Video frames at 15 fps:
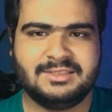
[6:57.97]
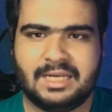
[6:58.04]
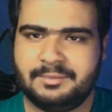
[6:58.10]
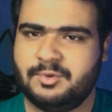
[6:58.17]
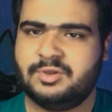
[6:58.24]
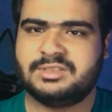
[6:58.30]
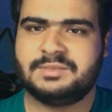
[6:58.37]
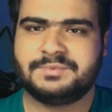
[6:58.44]

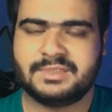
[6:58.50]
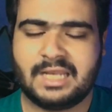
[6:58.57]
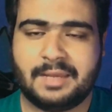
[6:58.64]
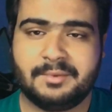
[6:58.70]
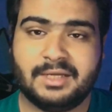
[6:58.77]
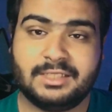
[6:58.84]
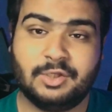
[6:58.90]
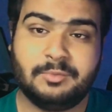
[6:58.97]
चैनल में
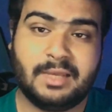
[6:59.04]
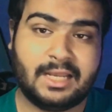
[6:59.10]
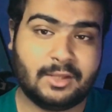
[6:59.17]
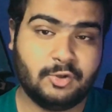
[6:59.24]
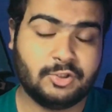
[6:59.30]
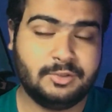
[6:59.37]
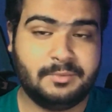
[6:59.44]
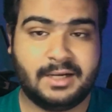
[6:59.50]
सब्सक्राइब कर दें बेल
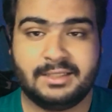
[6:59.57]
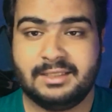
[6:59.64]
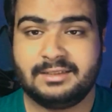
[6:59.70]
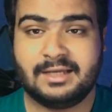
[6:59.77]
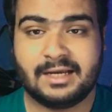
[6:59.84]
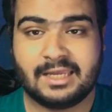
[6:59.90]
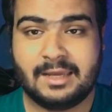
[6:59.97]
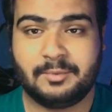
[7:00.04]
आइकन को दबा
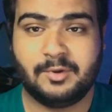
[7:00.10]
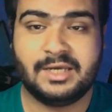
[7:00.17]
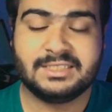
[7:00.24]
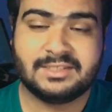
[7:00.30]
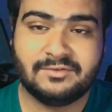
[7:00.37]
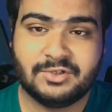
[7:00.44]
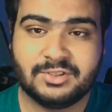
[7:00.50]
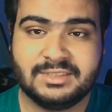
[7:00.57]
दें ताकि आपको
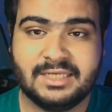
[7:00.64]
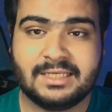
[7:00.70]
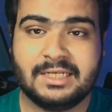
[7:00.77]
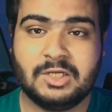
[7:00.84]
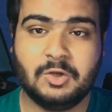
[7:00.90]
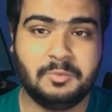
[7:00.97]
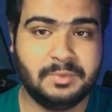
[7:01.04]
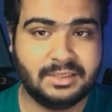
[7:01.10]
ऐसी वीडियो
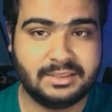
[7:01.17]
देखने